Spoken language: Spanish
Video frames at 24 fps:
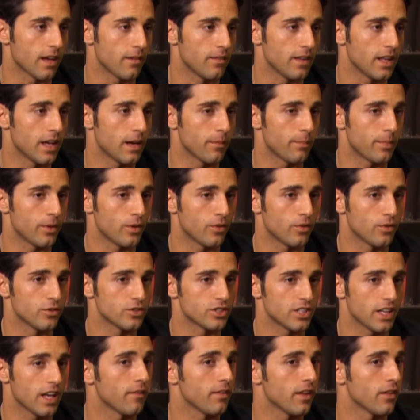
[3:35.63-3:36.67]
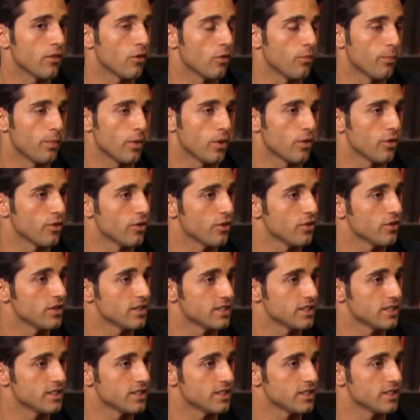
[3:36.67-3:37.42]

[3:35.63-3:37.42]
había, pero sigue habiendo un poco, ¿no?